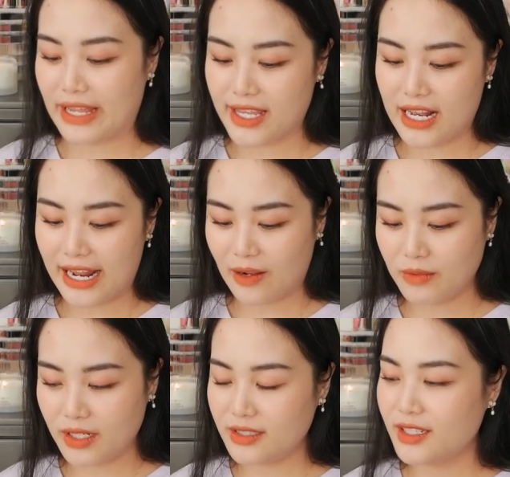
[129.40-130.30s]
Tại vì Lan
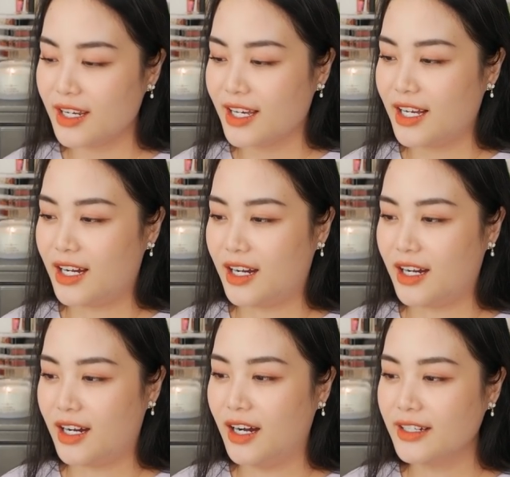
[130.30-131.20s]
không thích à,
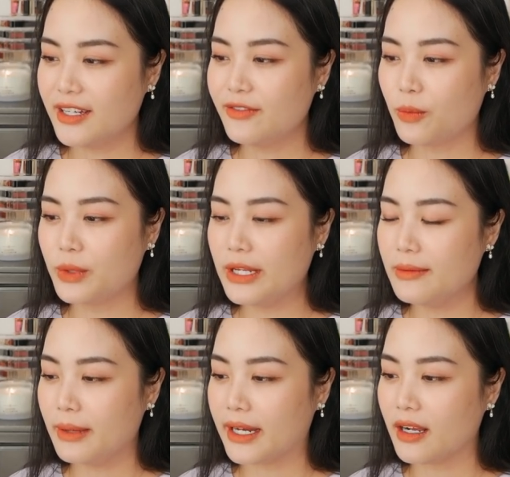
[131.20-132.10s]
ở cái vùng
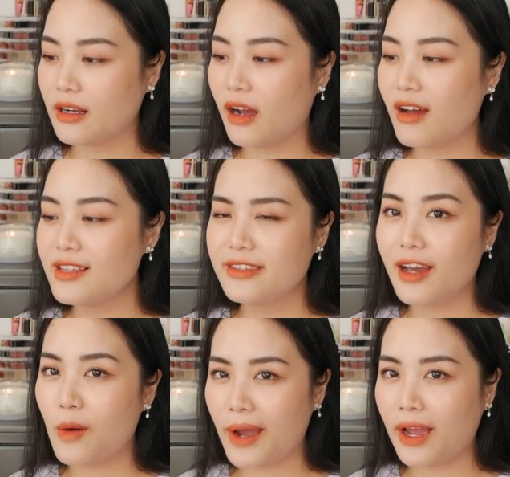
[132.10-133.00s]
kín mà nó có
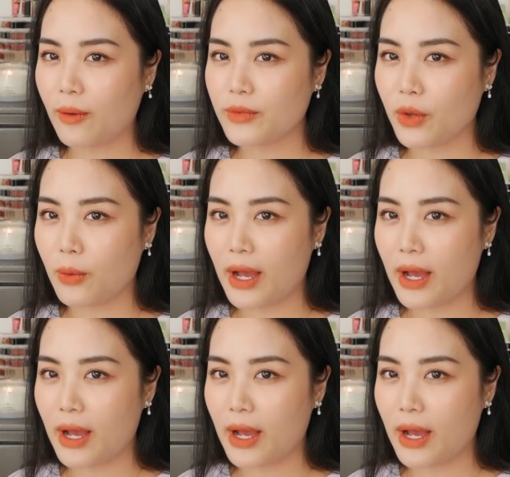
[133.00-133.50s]
chất hóa học nhiều